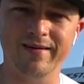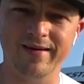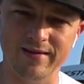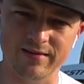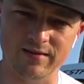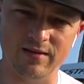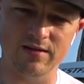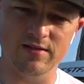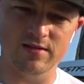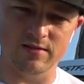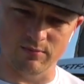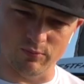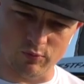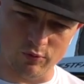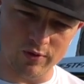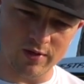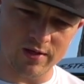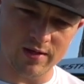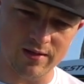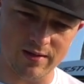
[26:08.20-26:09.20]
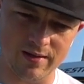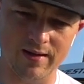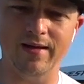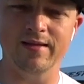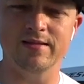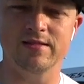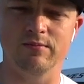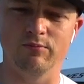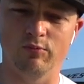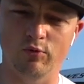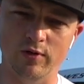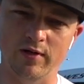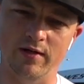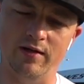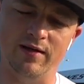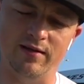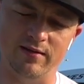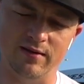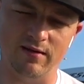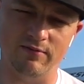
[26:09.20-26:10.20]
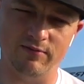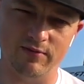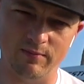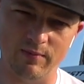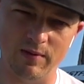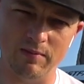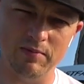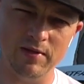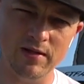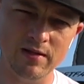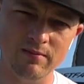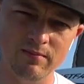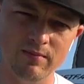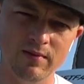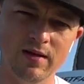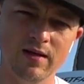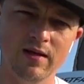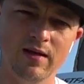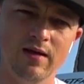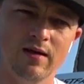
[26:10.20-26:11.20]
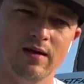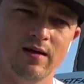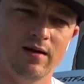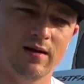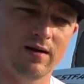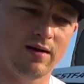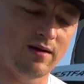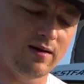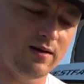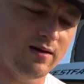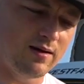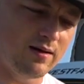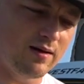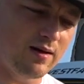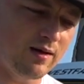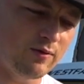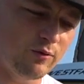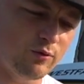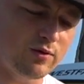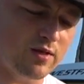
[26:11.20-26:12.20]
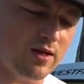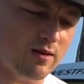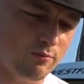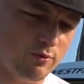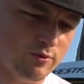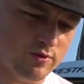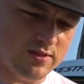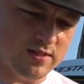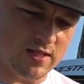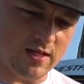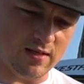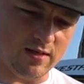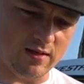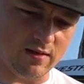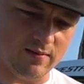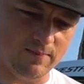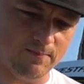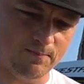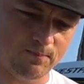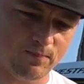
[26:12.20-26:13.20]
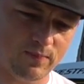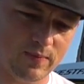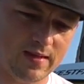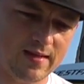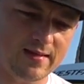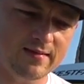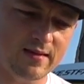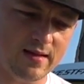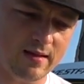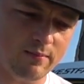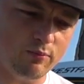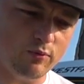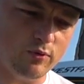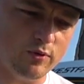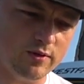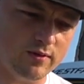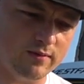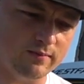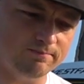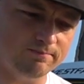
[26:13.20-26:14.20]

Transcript: ретро тем более, а тем более ретро-автомобилем, а, оно требует денег. И требует